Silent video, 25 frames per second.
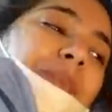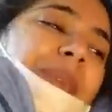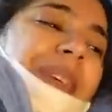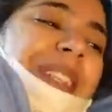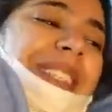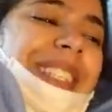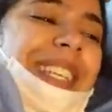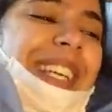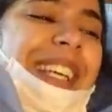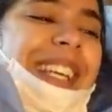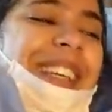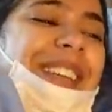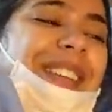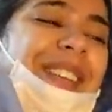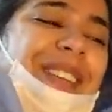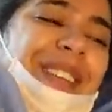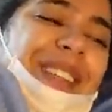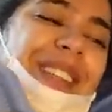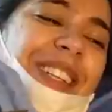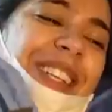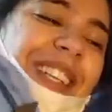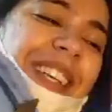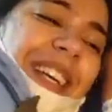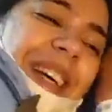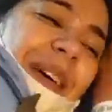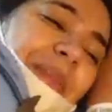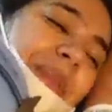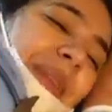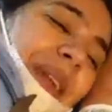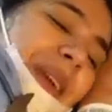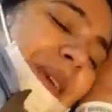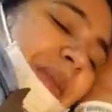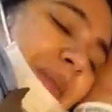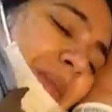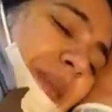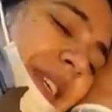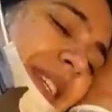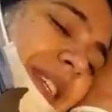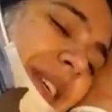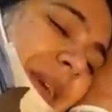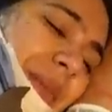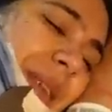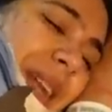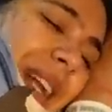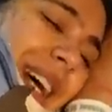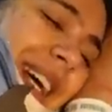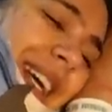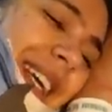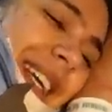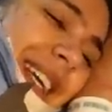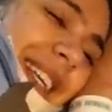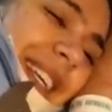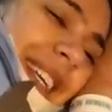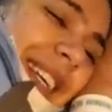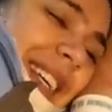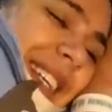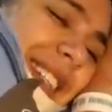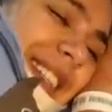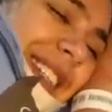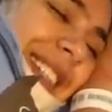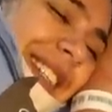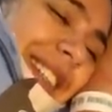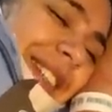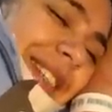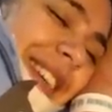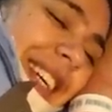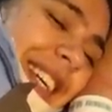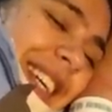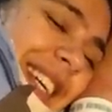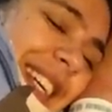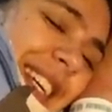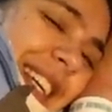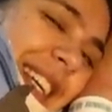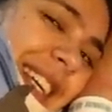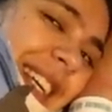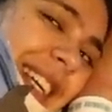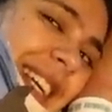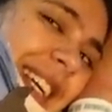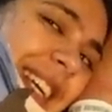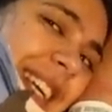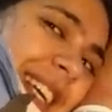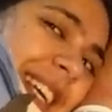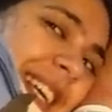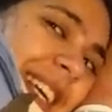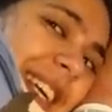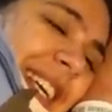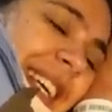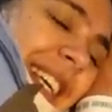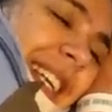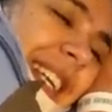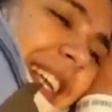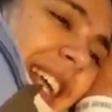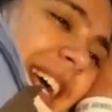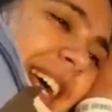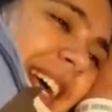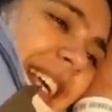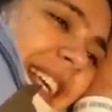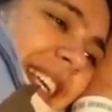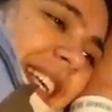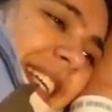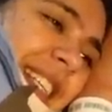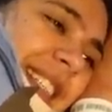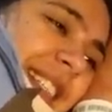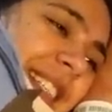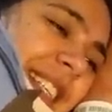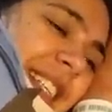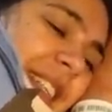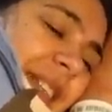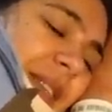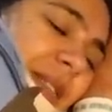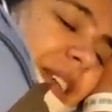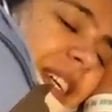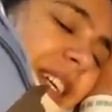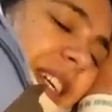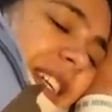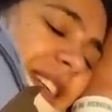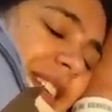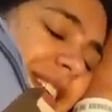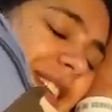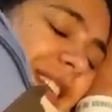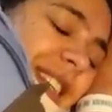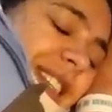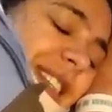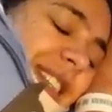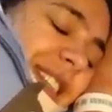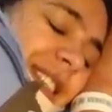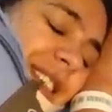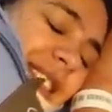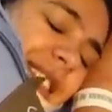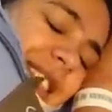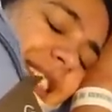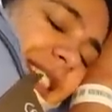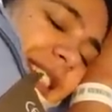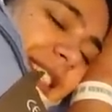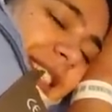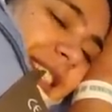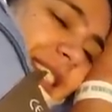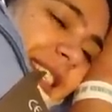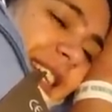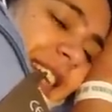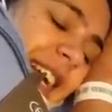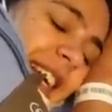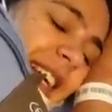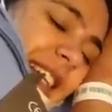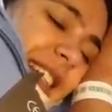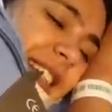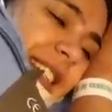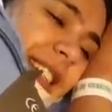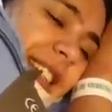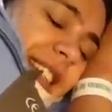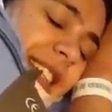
और बच्चे के उन्होंने कपड़े कपड़े सब ला के रखे सच में nice and the way it reads it, it, it's nice